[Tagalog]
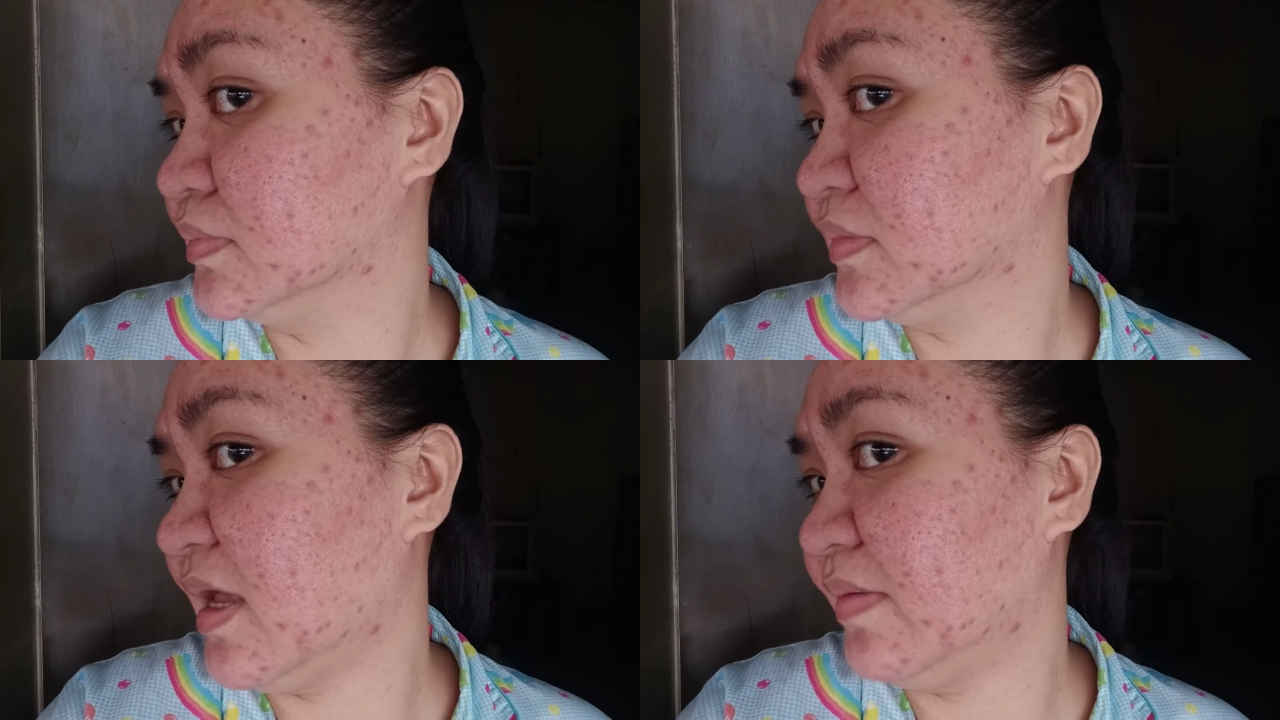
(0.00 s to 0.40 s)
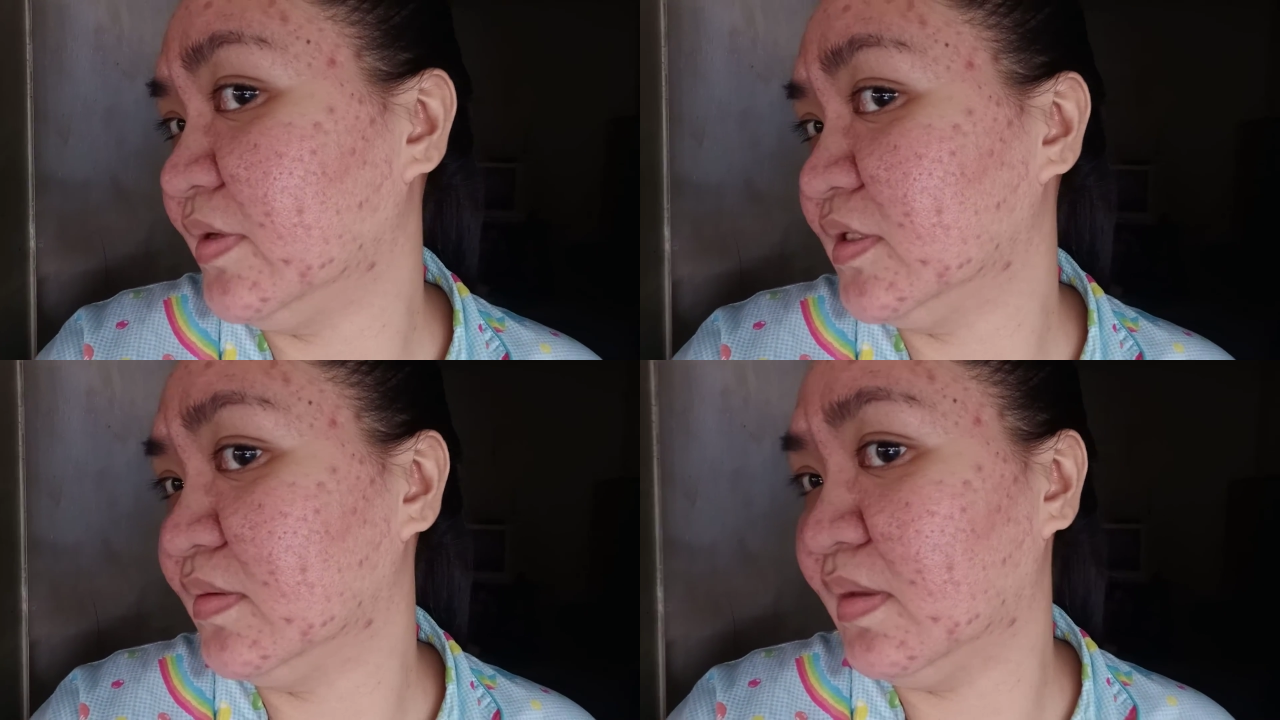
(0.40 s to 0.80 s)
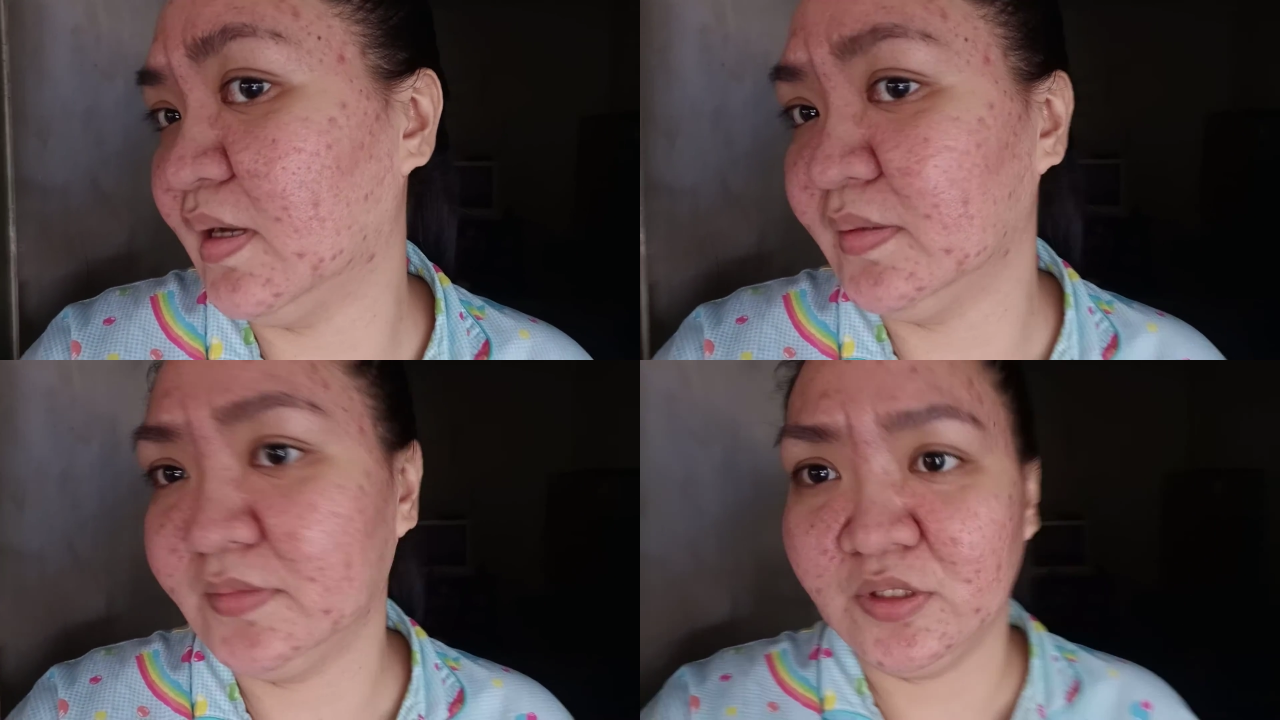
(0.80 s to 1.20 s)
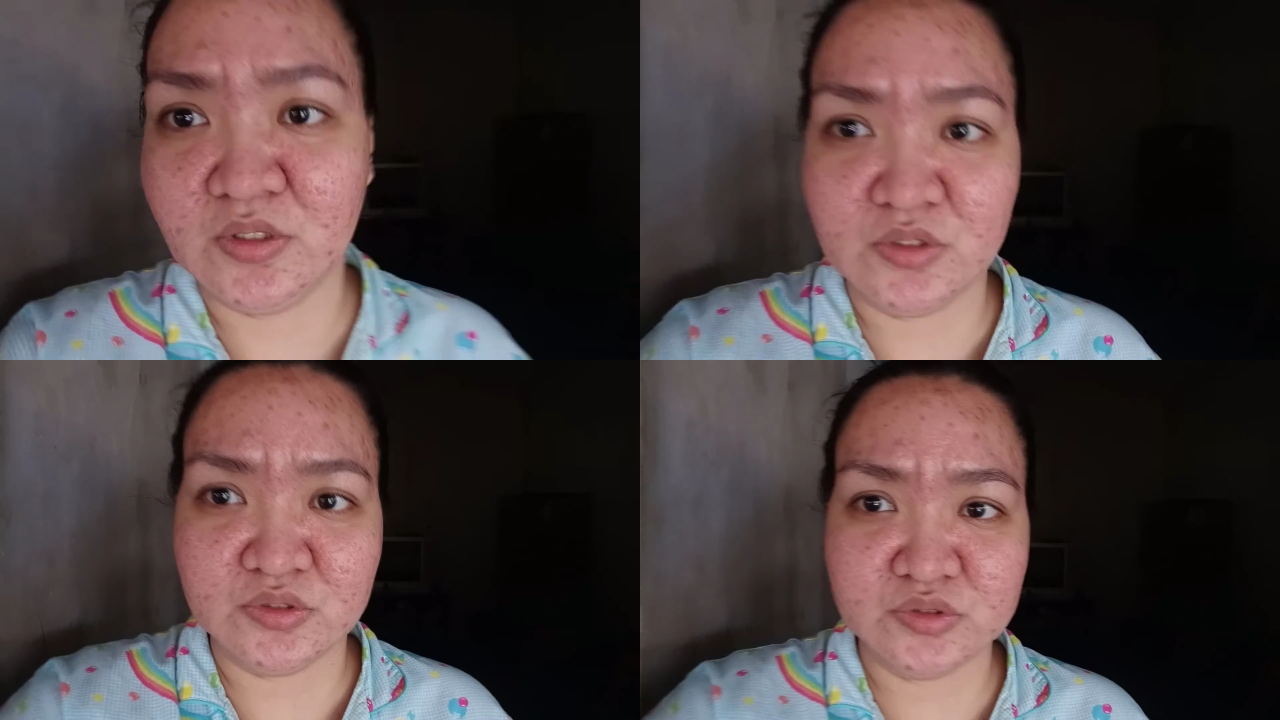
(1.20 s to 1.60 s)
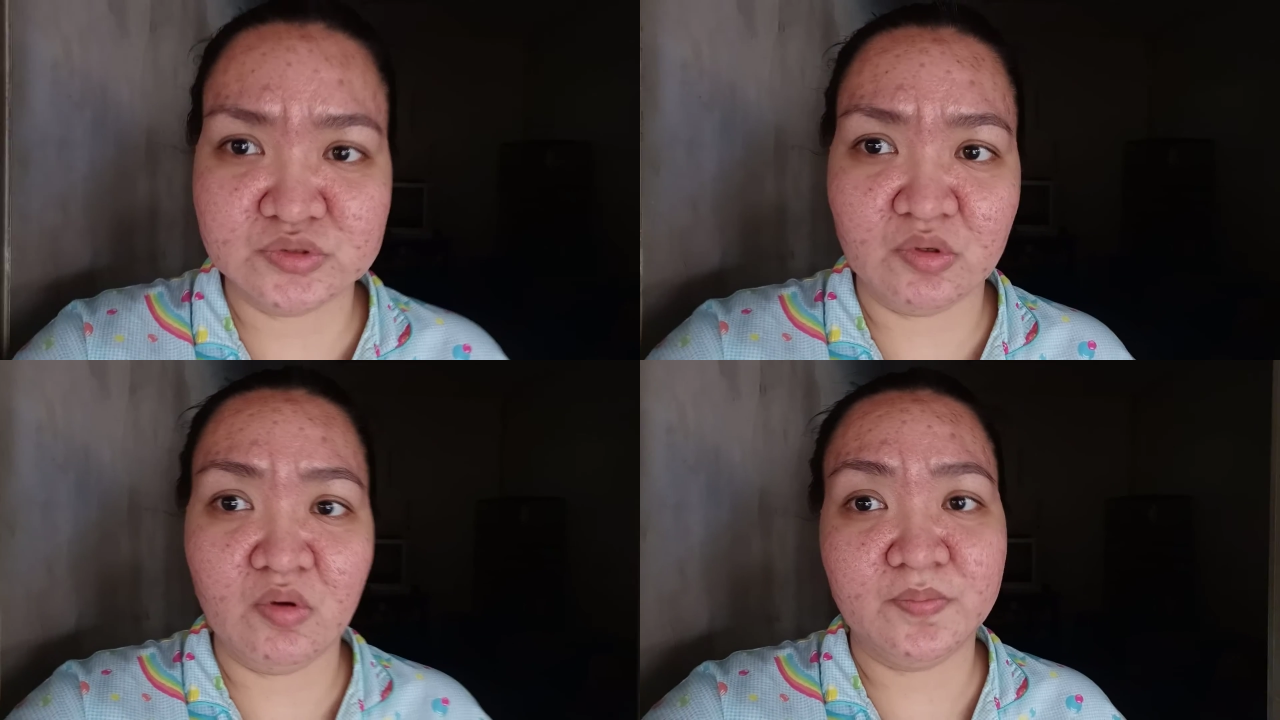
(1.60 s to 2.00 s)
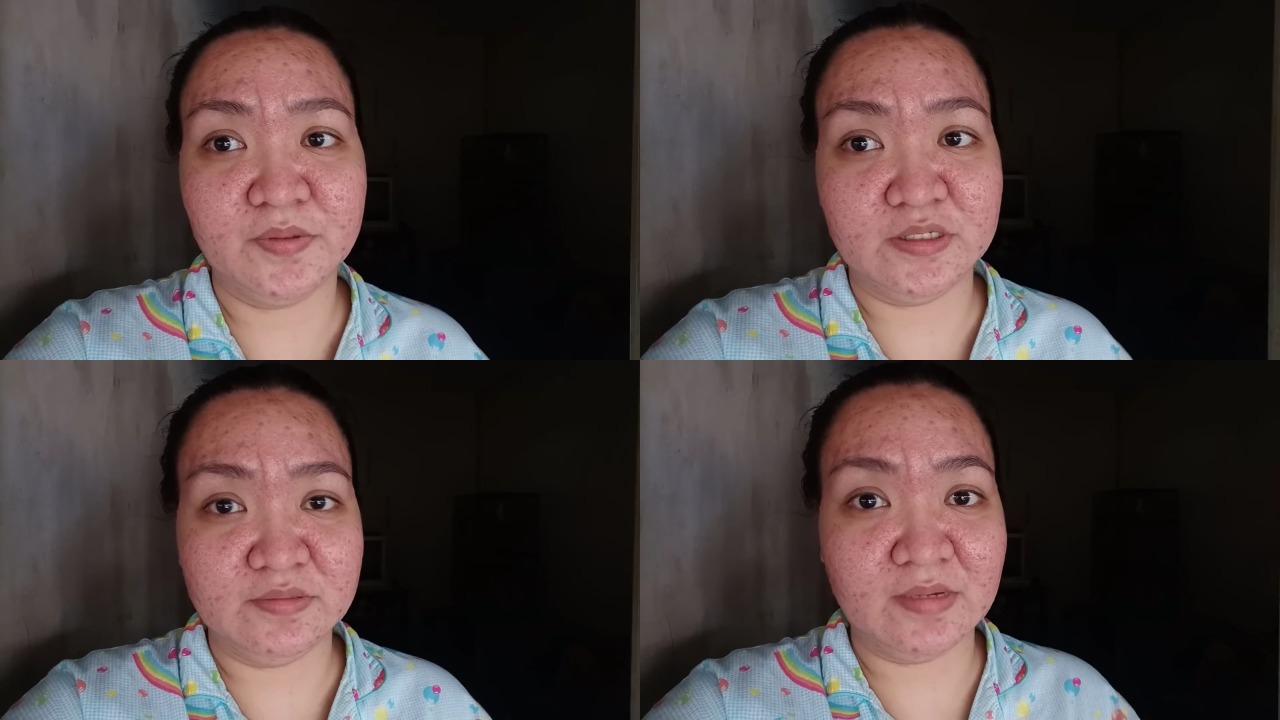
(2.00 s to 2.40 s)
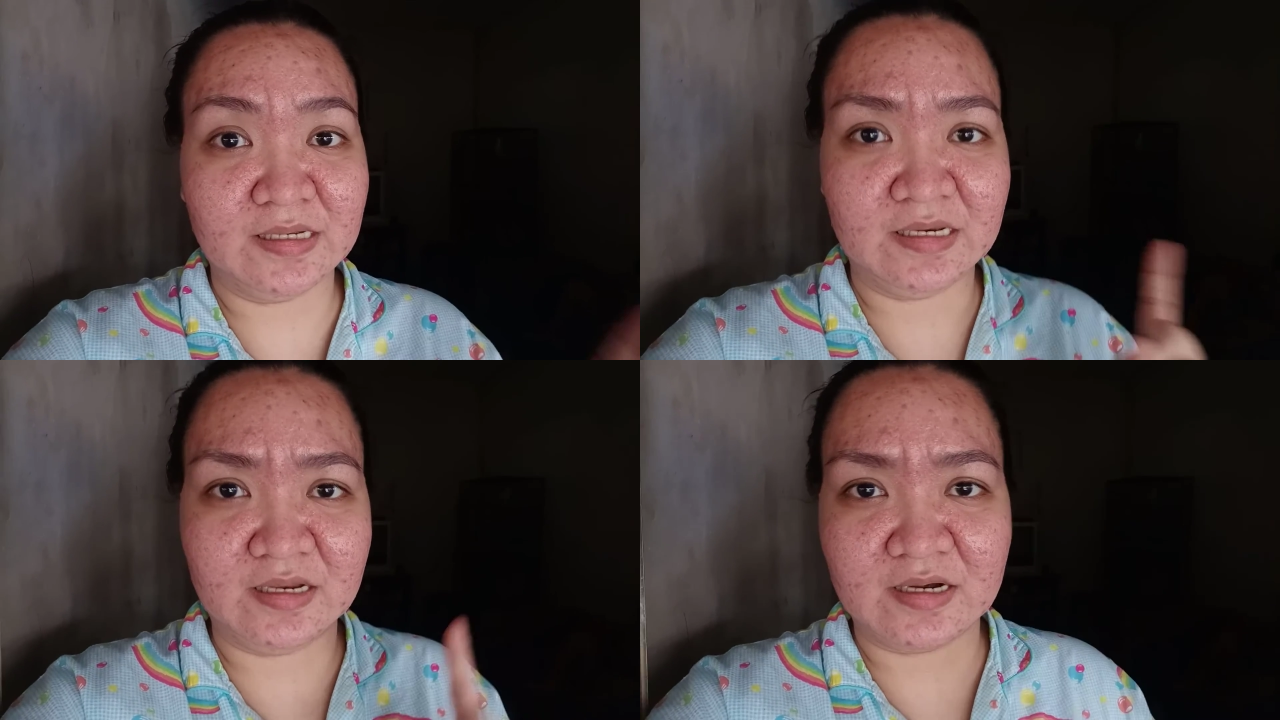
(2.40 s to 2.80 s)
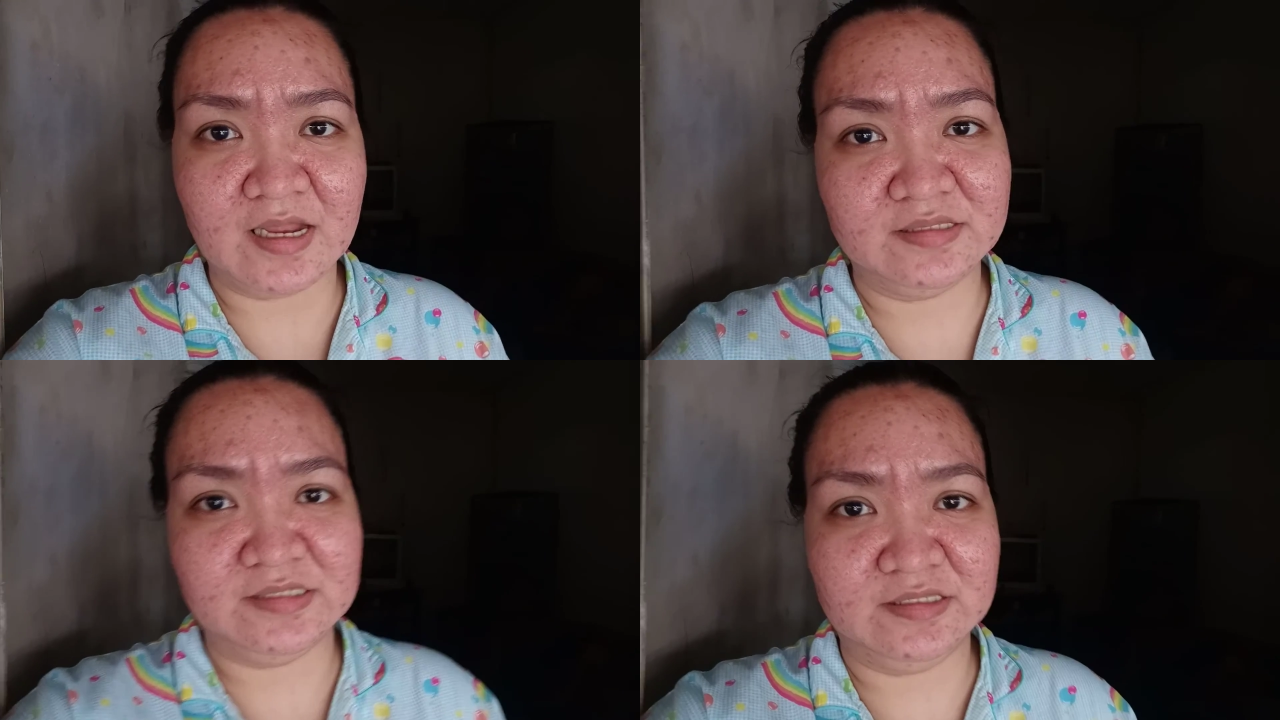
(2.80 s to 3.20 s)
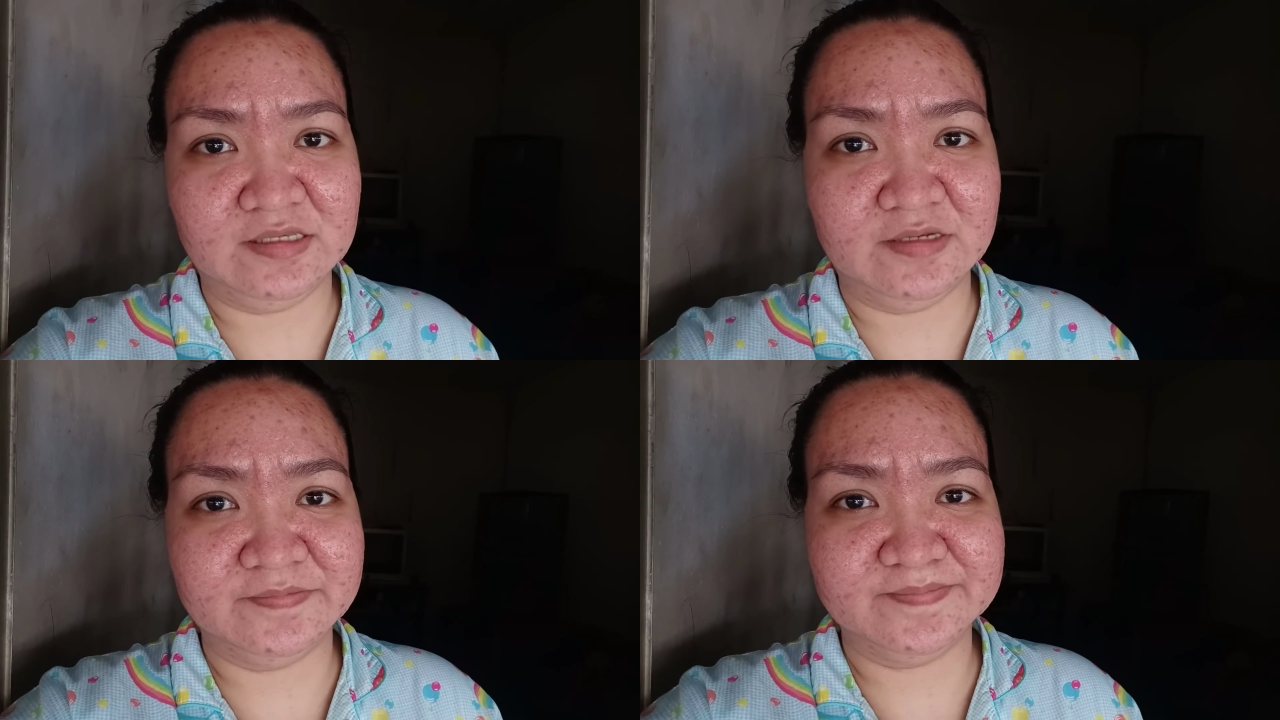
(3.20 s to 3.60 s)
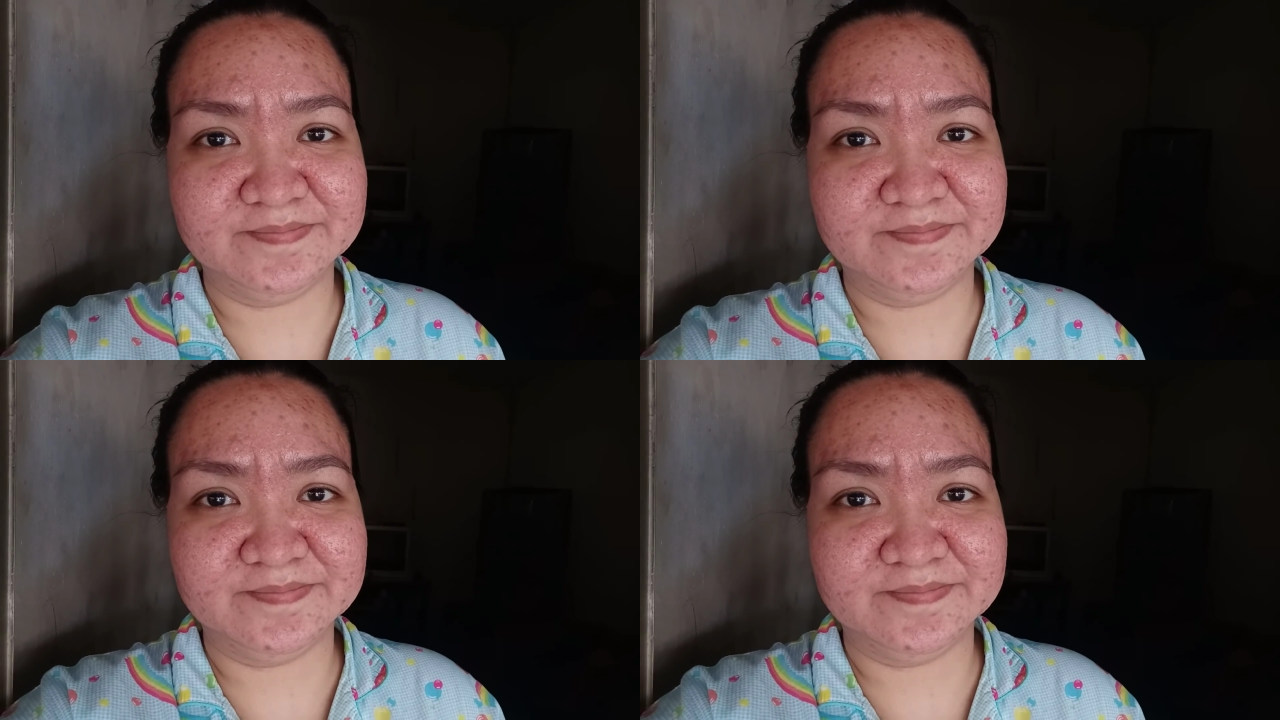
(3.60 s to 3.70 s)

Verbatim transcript: Ang dami, ba diba? So, hopefully, mag-clear natin yan.